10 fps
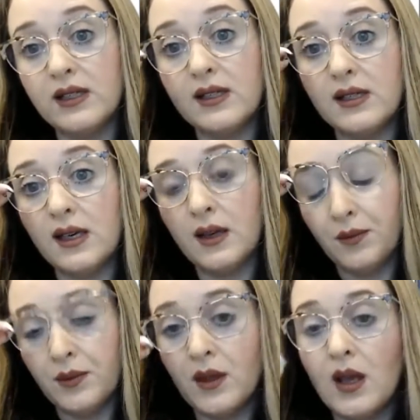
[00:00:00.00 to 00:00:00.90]
ser
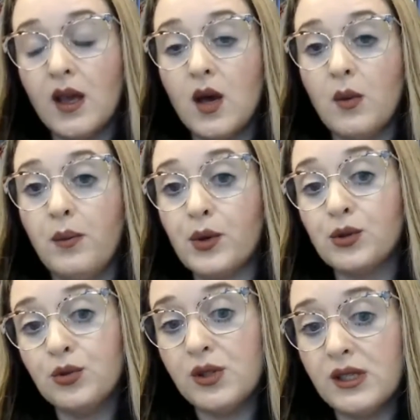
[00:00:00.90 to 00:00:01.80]

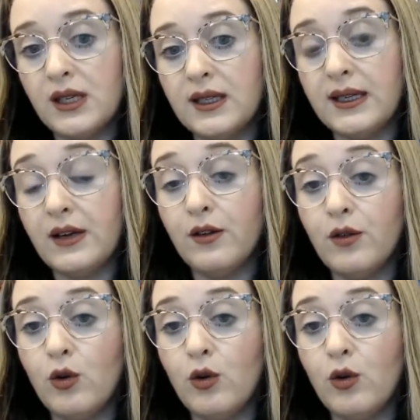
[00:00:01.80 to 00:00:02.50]
produzida, né?